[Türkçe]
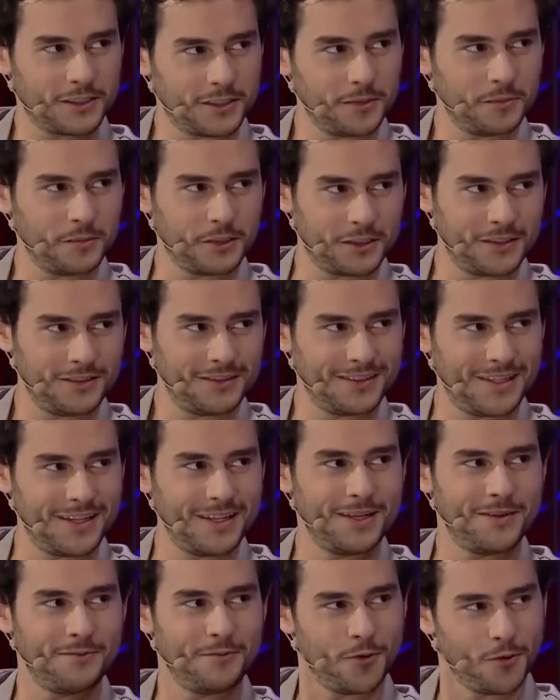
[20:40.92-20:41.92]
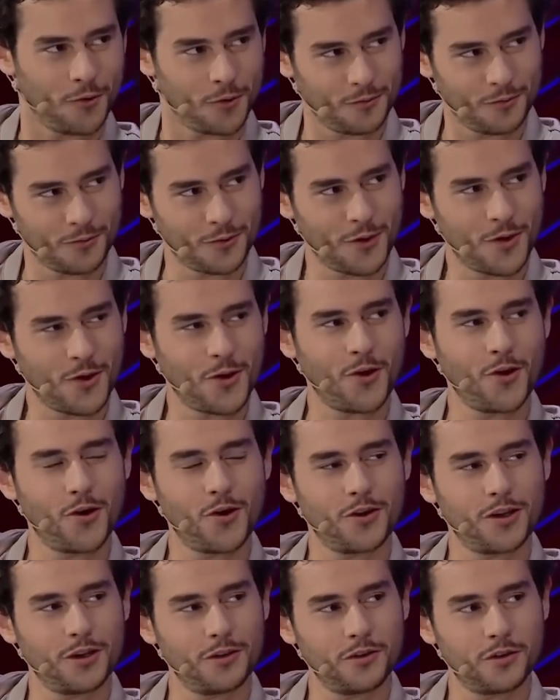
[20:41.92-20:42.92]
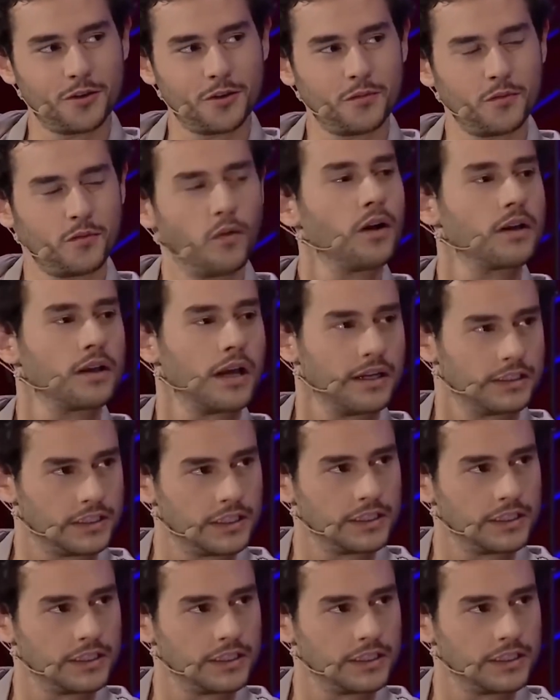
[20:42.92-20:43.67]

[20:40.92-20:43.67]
çalıştığım için deneyimliyorum. Aman canım Öğreniyorum. hakikaten çok